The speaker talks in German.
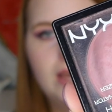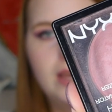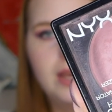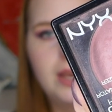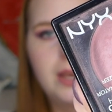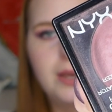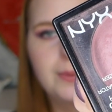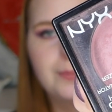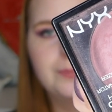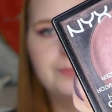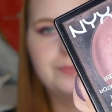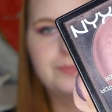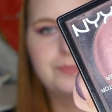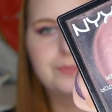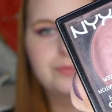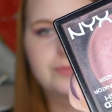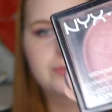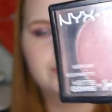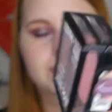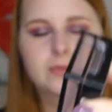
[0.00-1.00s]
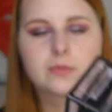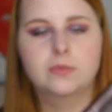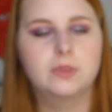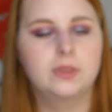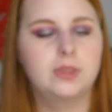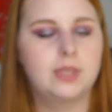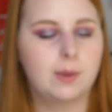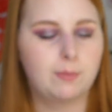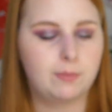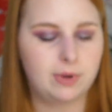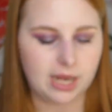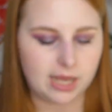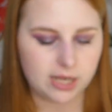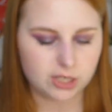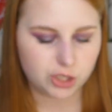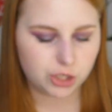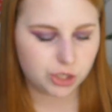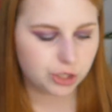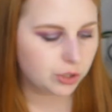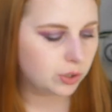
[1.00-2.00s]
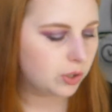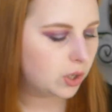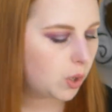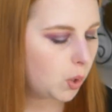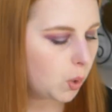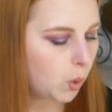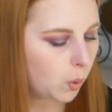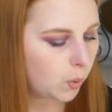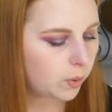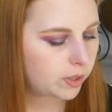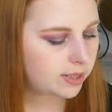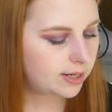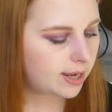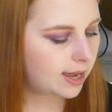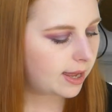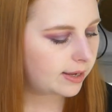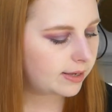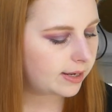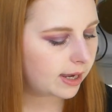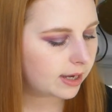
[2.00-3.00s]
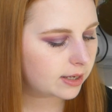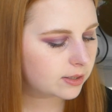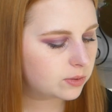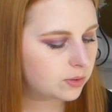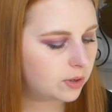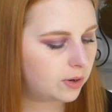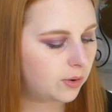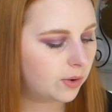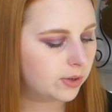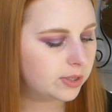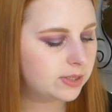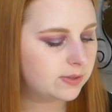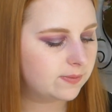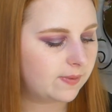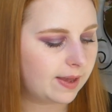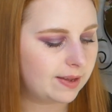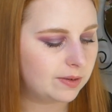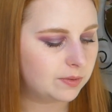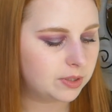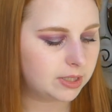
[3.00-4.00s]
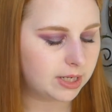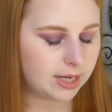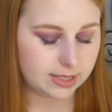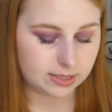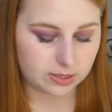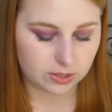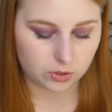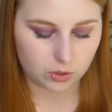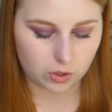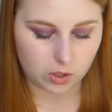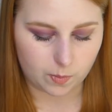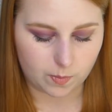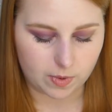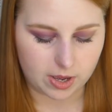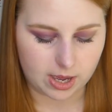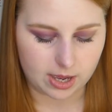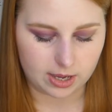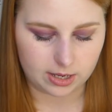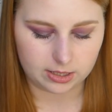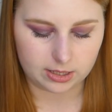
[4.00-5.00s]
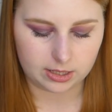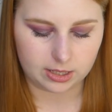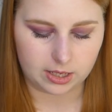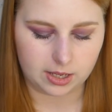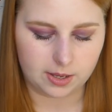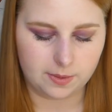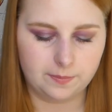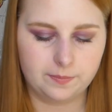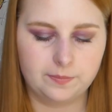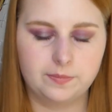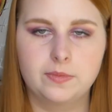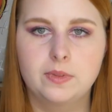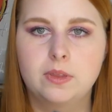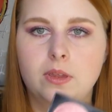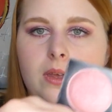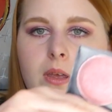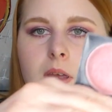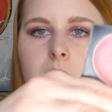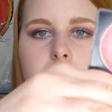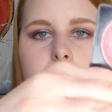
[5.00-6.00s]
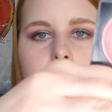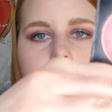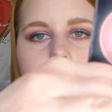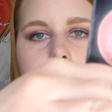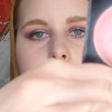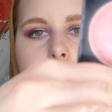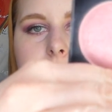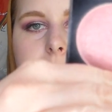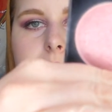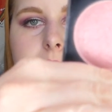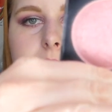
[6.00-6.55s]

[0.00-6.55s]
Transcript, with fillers: ähm, der Blush und der hat aktuell noch 32,8 Gramm. Das